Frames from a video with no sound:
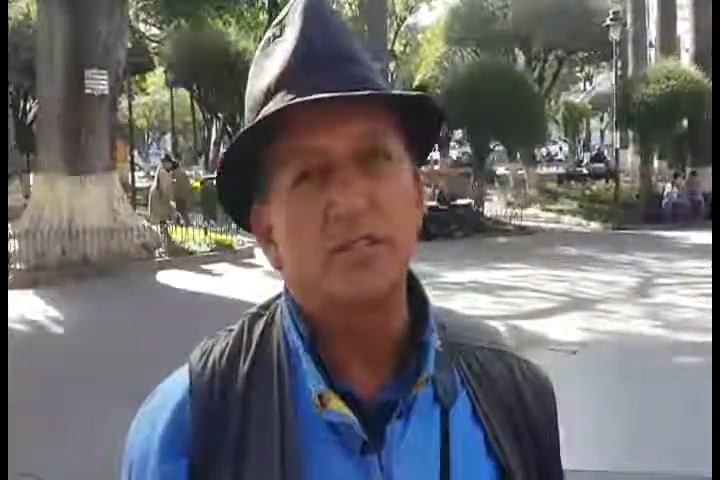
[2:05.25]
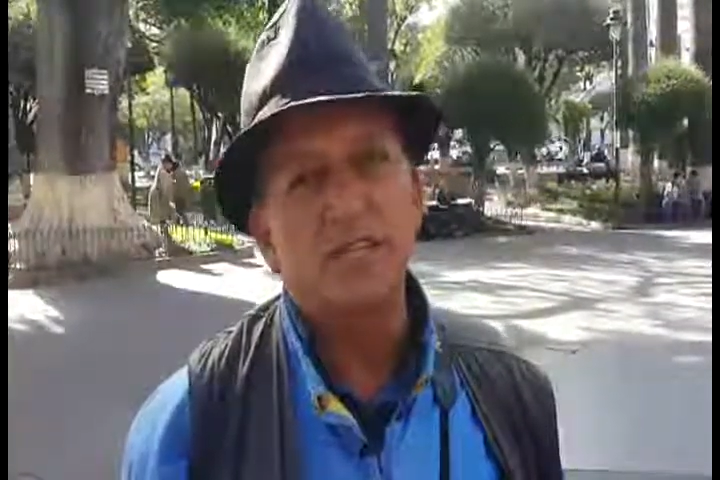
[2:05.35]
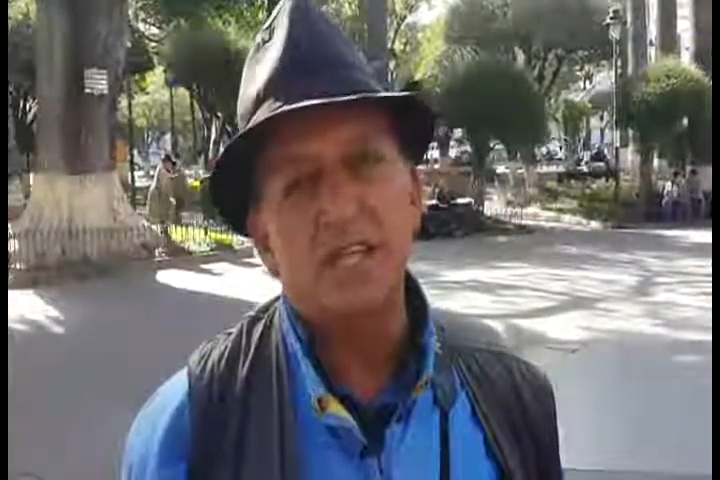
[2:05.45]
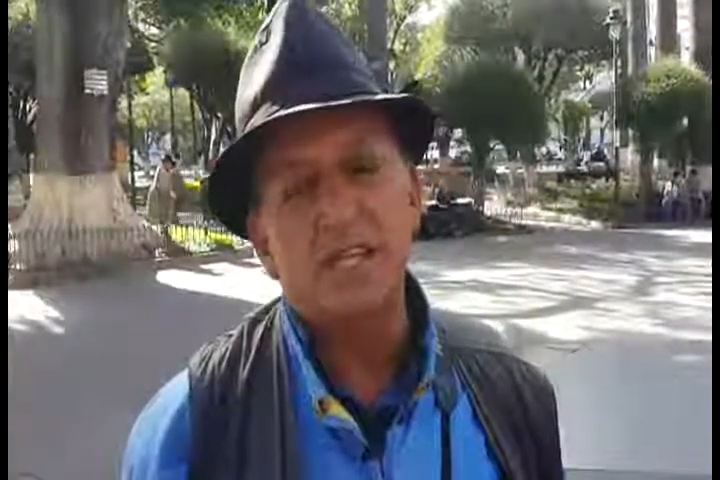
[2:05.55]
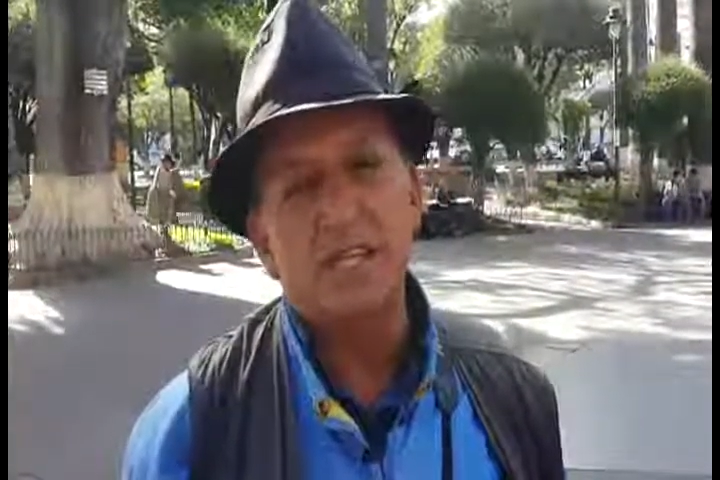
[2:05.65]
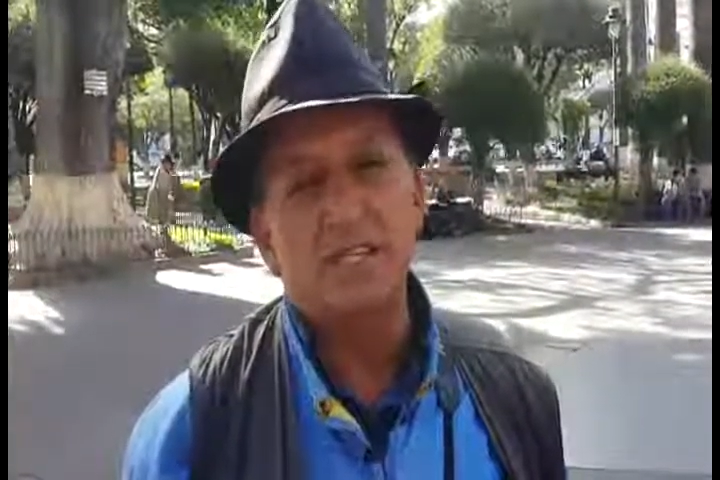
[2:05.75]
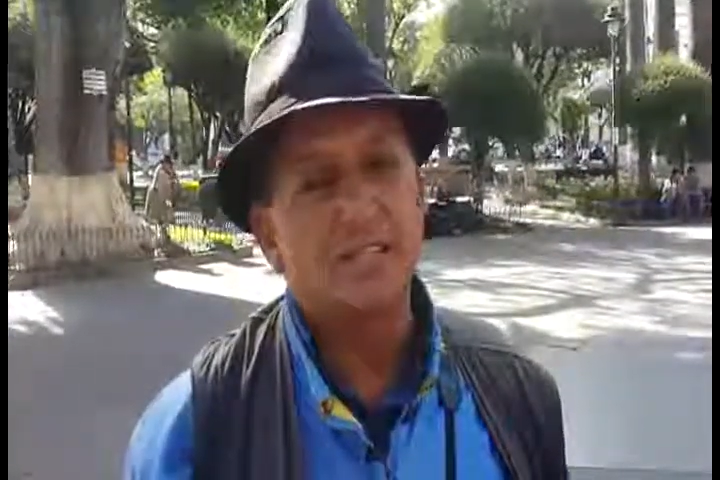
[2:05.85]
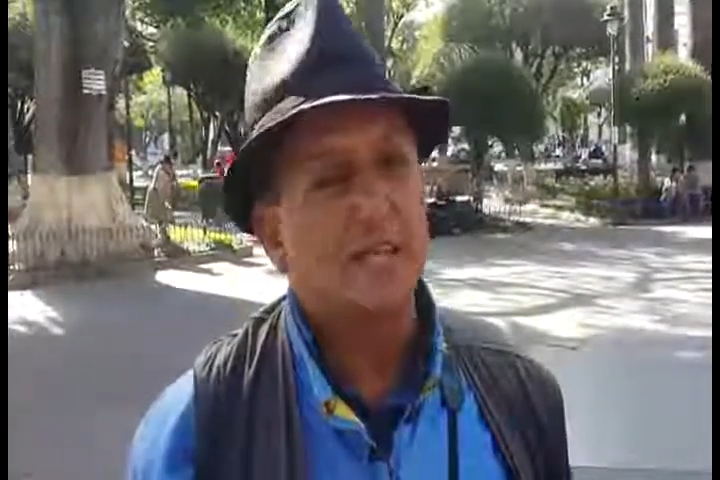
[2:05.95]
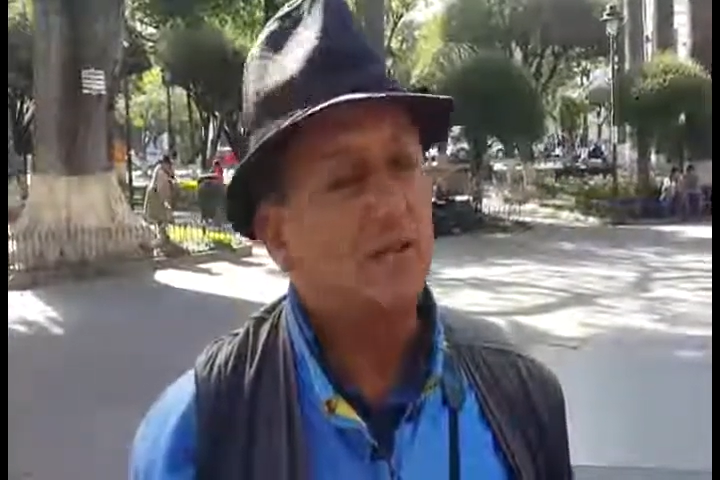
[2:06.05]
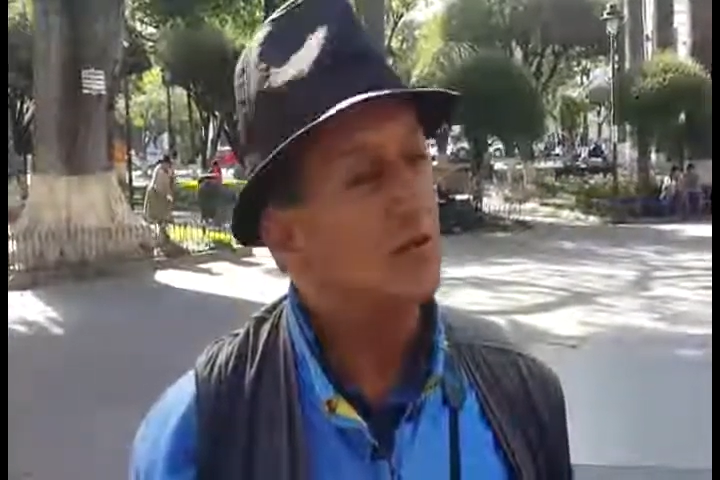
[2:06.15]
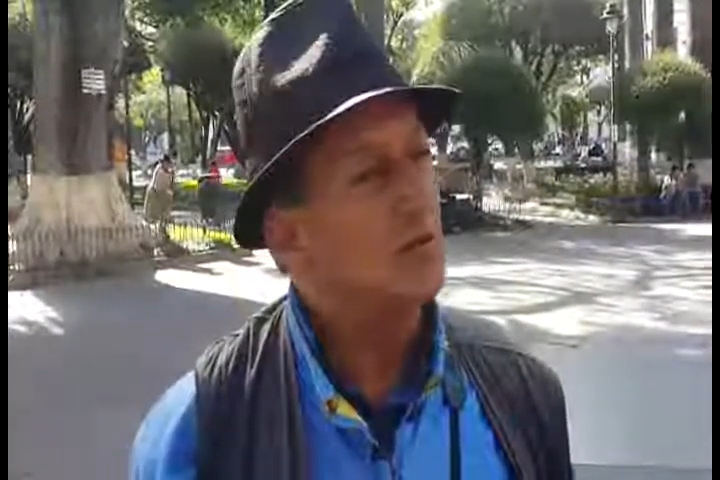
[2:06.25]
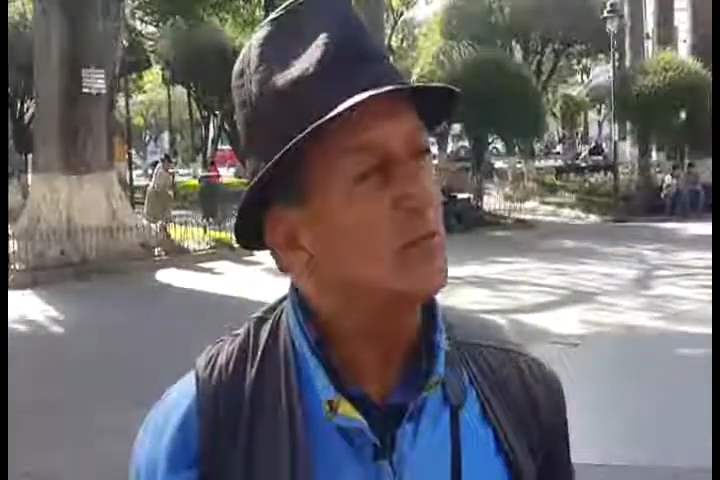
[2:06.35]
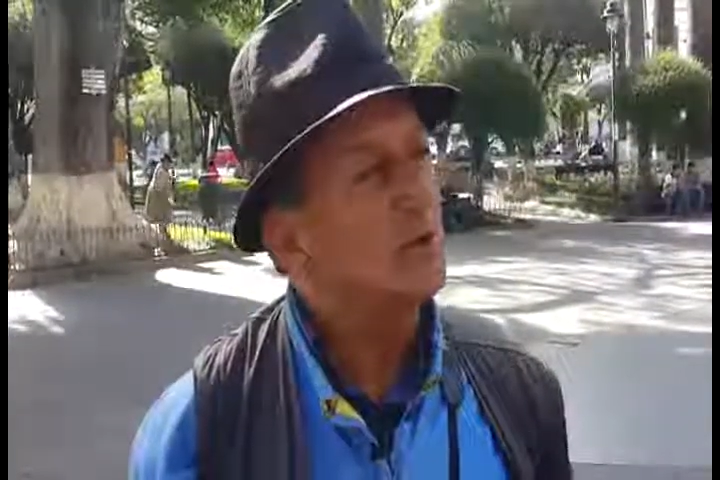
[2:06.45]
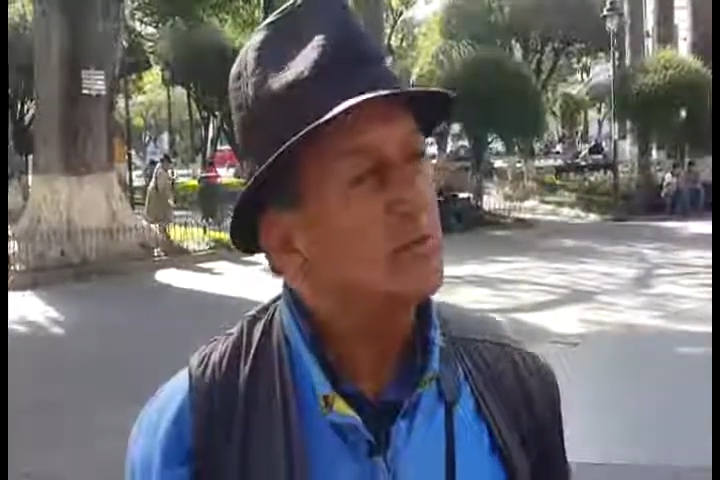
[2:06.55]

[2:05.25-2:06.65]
sea quien sea, no compra,